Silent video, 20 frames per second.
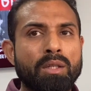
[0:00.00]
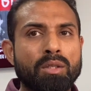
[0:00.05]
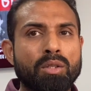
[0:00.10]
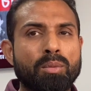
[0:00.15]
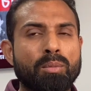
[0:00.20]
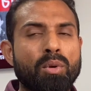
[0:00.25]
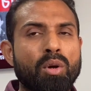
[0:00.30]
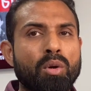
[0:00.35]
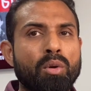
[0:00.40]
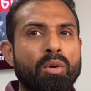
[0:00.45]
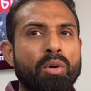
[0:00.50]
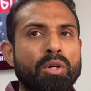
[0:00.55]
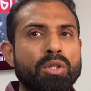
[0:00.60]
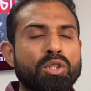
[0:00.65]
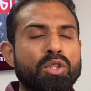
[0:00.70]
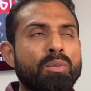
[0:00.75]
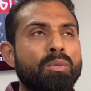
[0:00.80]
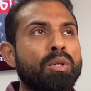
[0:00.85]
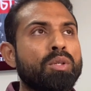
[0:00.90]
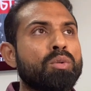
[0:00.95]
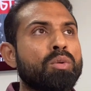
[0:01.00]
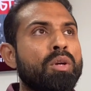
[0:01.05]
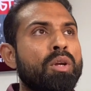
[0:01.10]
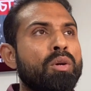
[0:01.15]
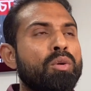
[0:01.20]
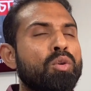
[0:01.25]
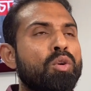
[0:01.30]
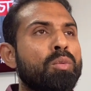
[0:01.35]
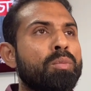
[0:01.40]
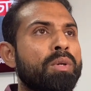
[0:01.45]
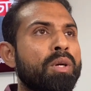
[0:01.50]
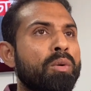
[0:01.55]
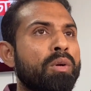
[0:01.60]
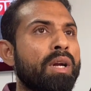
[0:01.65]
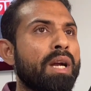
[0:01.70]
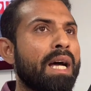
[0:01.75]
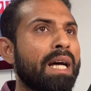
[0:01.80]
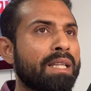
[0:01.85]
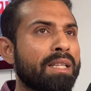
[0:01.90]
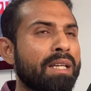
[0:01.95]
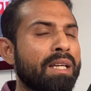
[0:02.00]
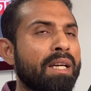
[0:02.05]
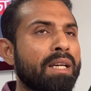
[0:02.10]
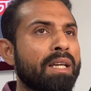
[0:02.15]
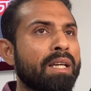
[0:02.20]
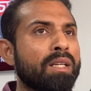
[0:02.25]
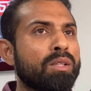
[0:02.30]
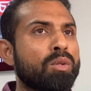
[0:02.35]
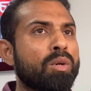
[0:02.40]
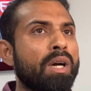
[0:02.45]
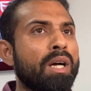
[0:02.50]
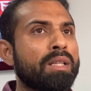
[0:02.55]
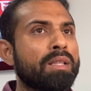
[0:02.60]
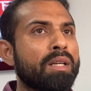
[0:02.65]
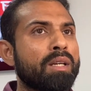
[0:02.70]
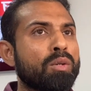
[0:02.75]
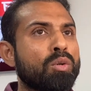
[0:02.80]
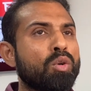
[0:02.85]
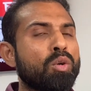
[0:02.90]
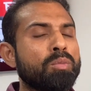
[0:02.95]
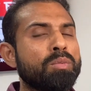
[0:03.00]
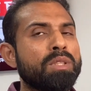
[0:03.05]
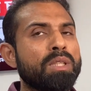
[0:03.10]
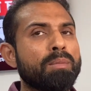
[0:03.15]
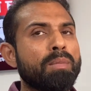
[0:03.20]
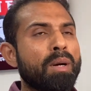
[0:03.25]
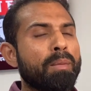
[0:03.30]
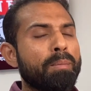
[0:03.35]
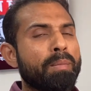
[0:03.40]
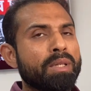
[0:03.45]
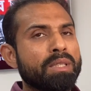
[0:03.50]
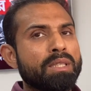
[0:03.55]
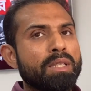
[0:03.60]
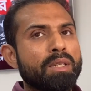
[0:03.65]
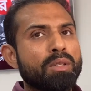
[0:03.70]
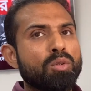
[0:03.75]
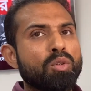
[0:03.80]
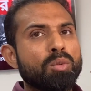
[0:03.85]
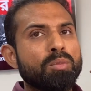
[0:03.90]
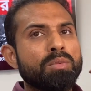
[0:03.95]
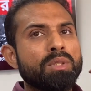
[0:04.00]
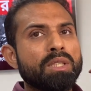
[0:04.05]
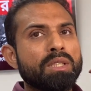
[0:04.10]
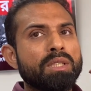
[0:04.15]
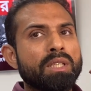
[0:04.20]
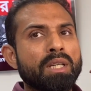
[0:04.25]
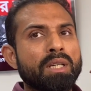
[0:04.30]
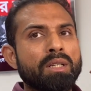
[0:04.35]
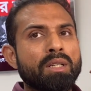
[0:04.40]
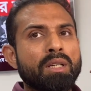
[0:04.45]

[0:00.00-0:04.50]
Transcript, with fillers: তো ব্লক করার সময় তো ওনার কোপটা ওনার হাতে লাগে তো হাতের কবজি বাম পাশের কবজিটা